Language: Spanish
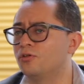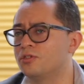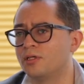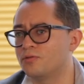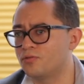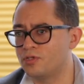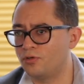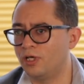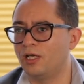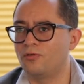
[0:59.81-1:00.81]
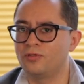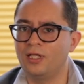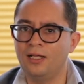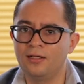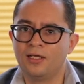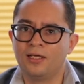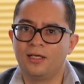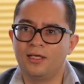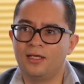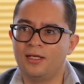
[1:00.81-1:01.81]
Todos tenemos una historia que contar,
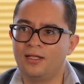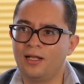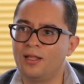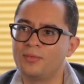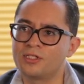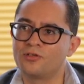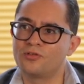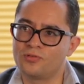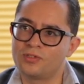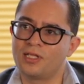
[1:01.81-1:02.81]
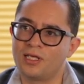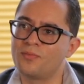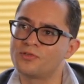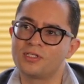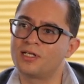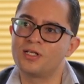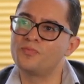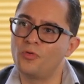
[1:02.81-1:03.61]
eh, nada más que nosotros nos dedicamos a hacerlas